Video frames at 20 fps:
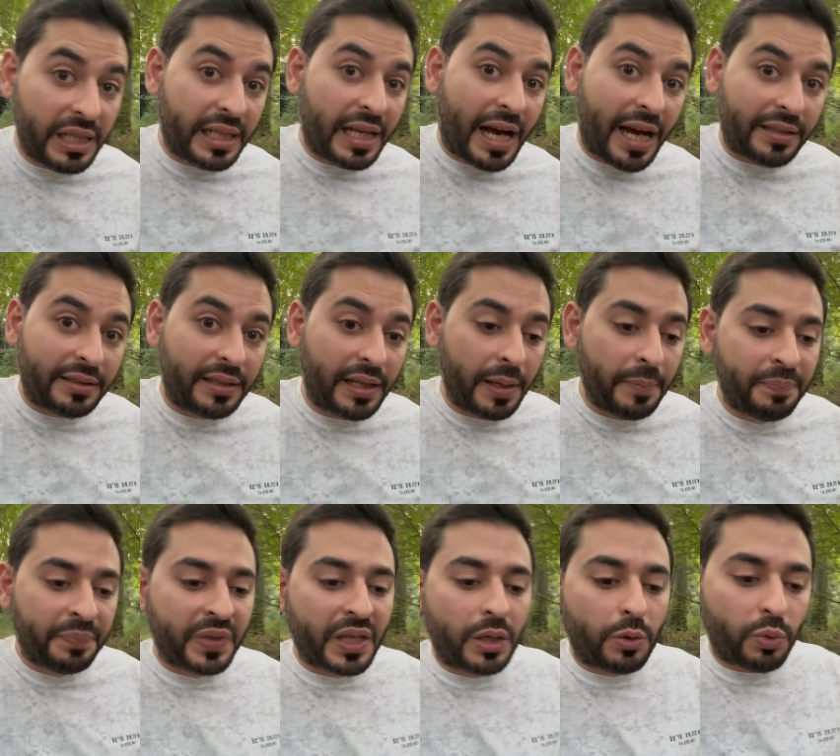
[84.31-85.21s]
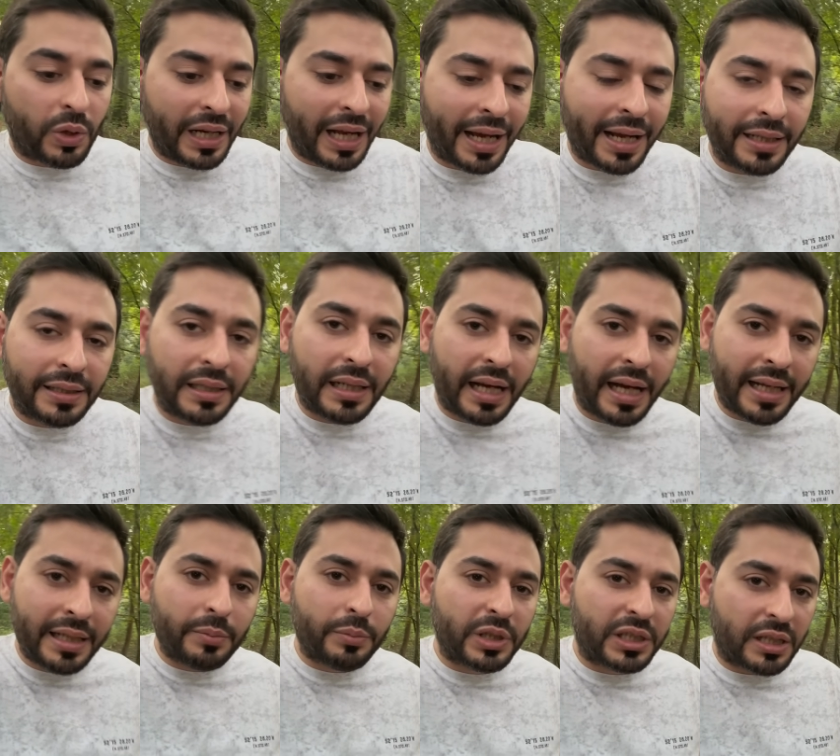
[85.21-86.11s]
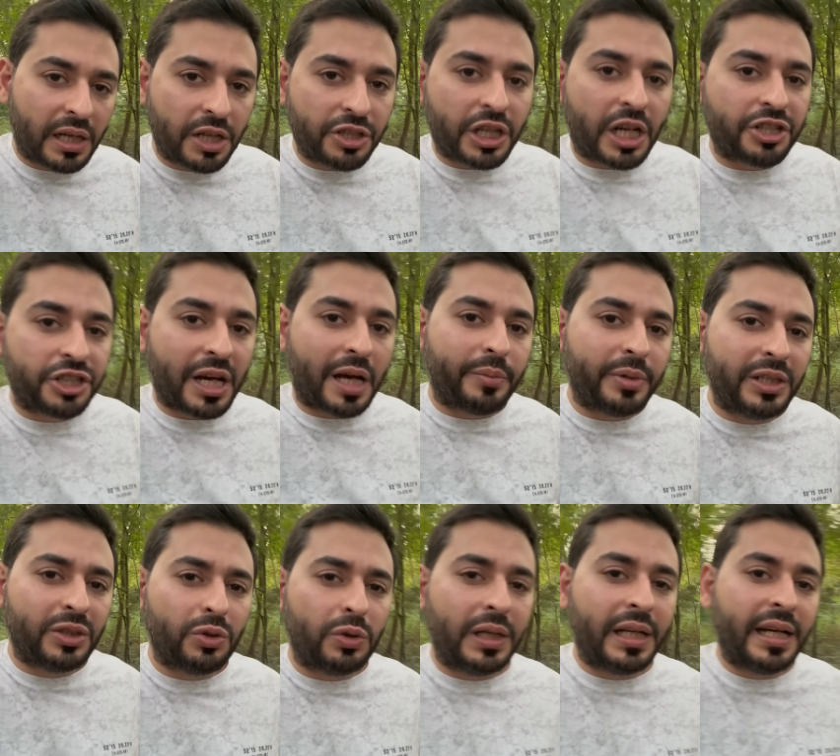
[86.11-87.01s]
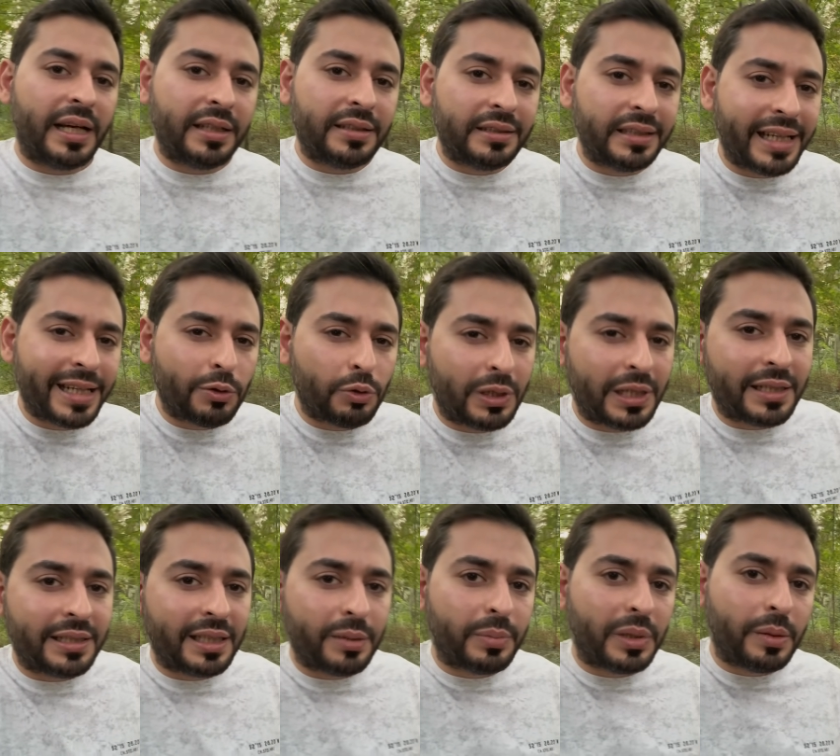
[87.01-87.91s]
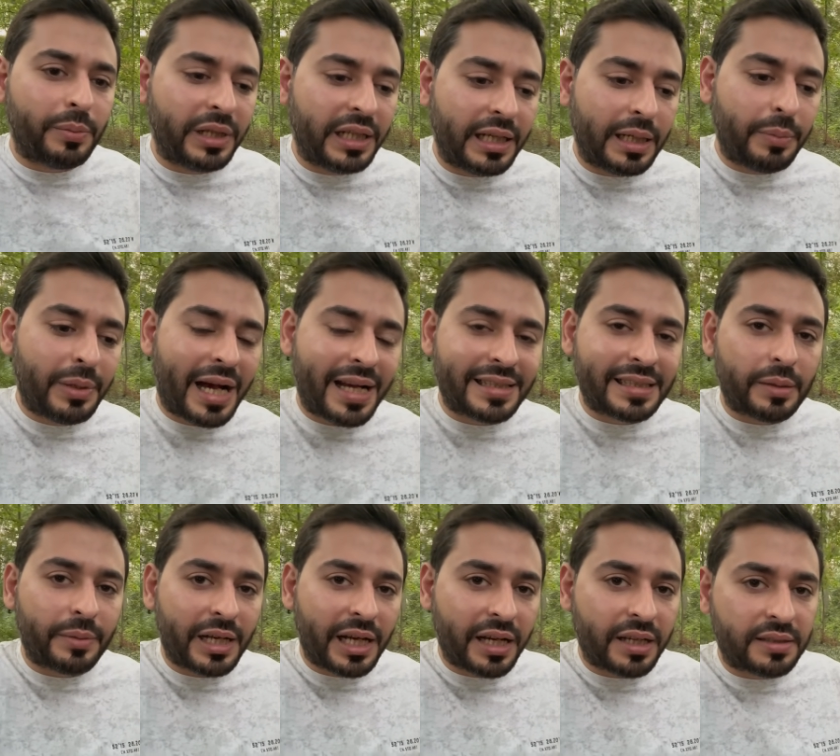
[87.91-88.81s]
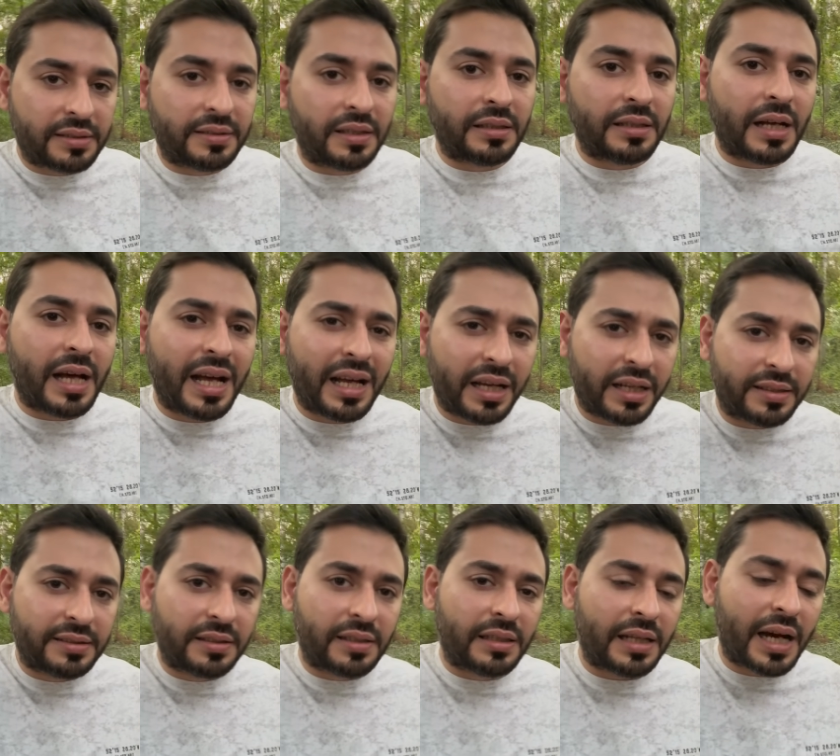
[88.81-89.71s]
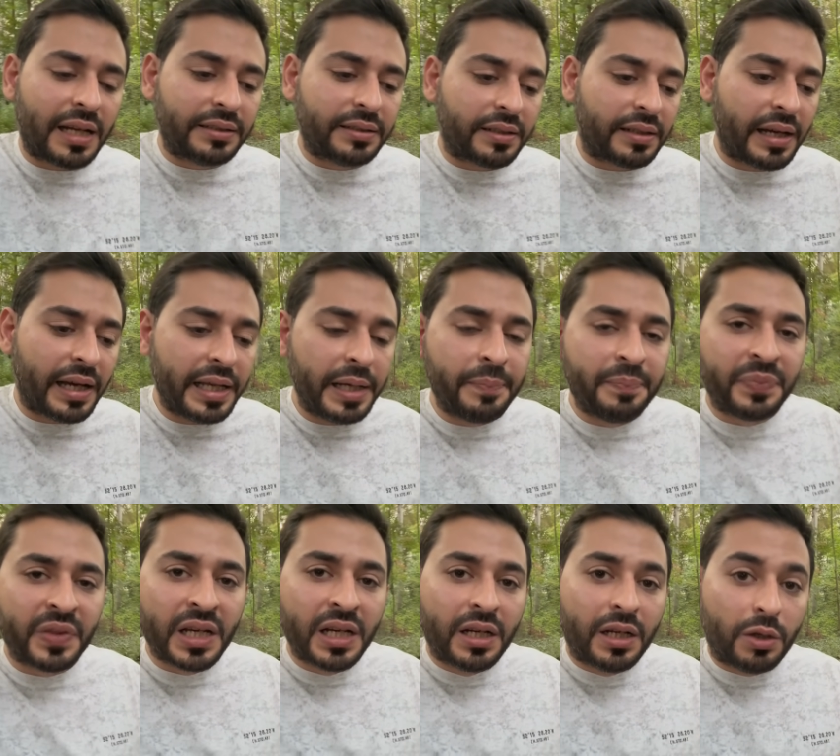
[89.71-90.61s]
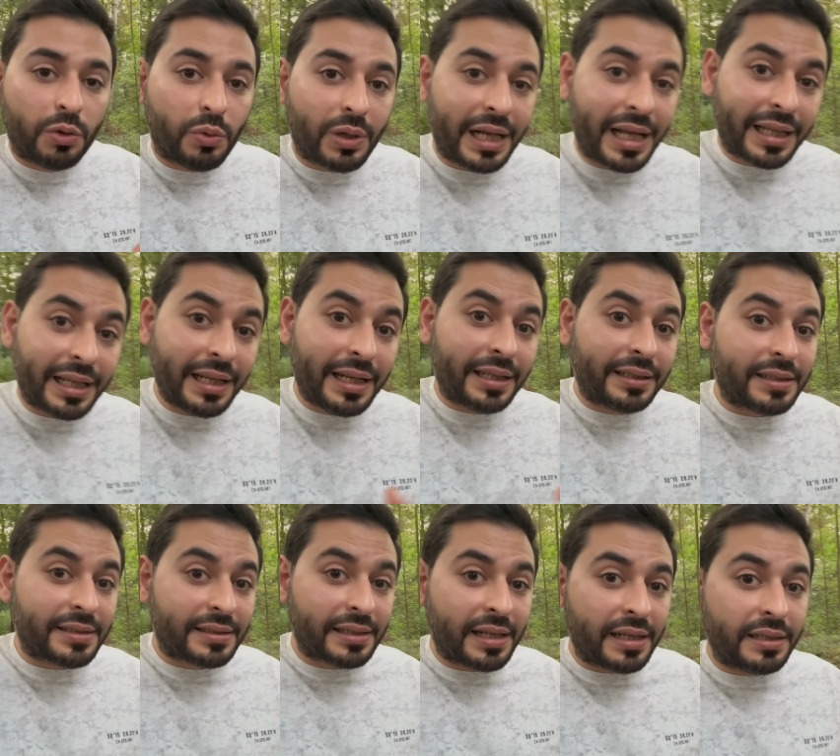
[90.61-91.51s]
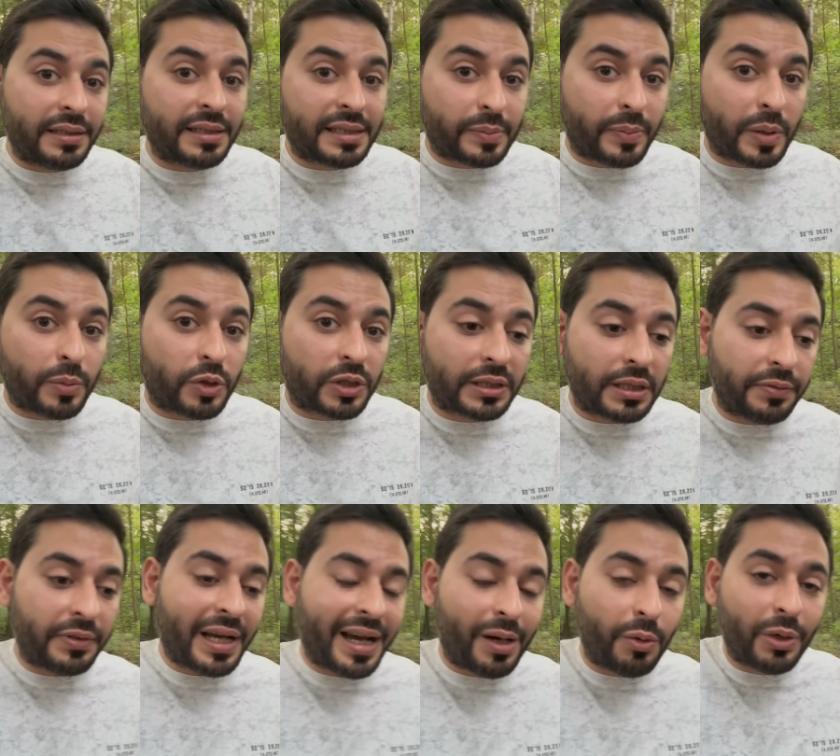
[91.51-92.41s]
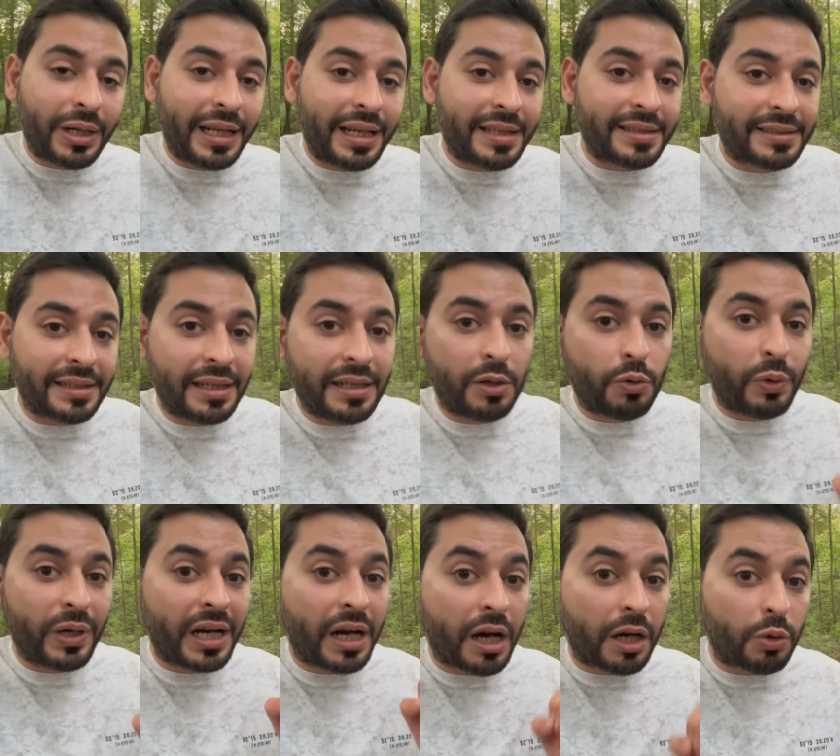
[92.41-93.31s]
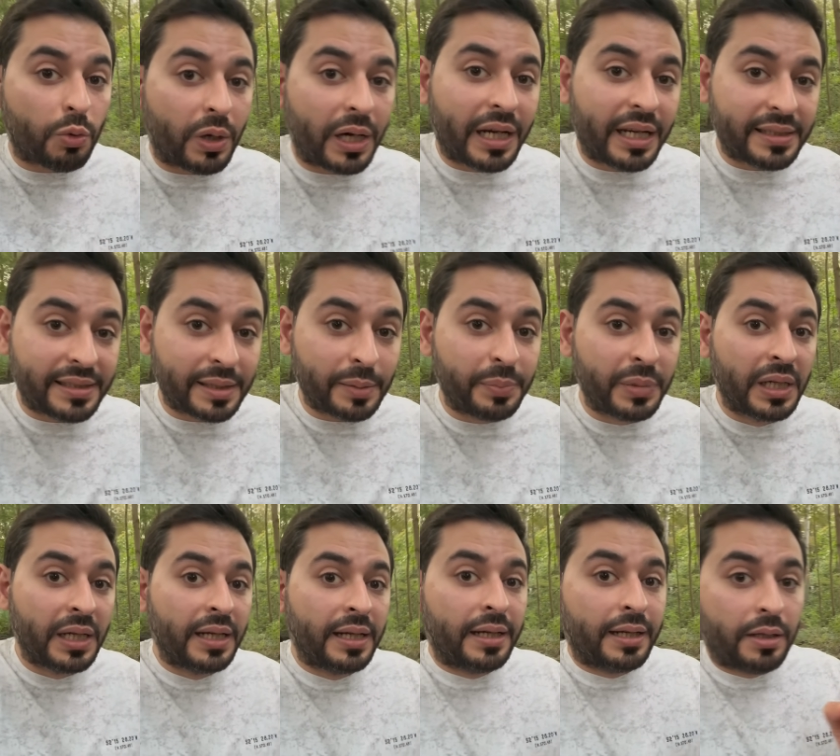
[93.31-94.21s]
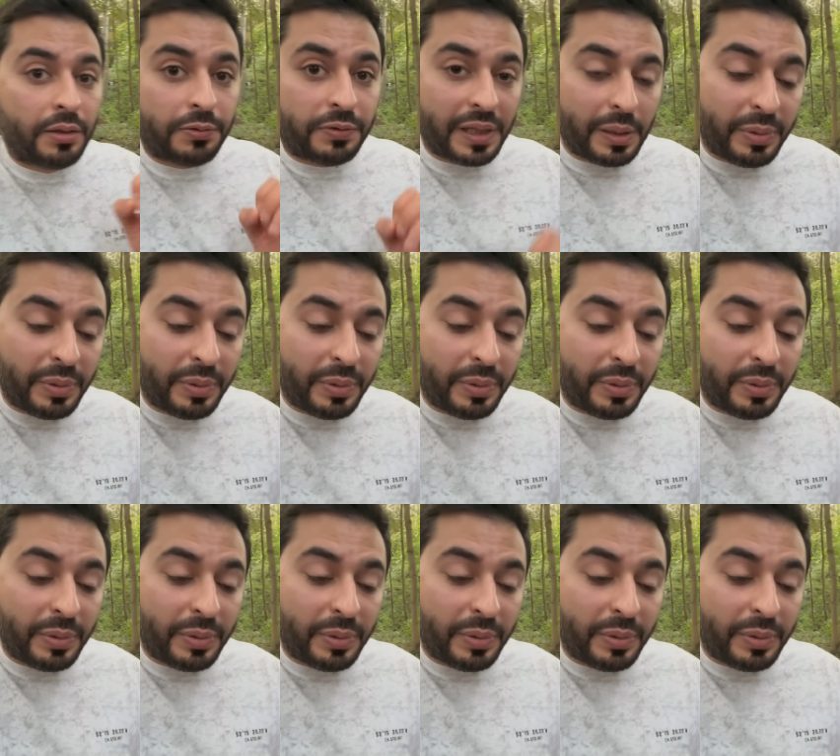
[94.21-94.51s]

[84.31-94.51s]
43% حتى ولكن الآن متراجع شعبيته ل 32% بحسب آخر آخر استطلاعات الرأي ولكن لا تزال نسبة مرتفعة ولا يزال هو أقوى حزب في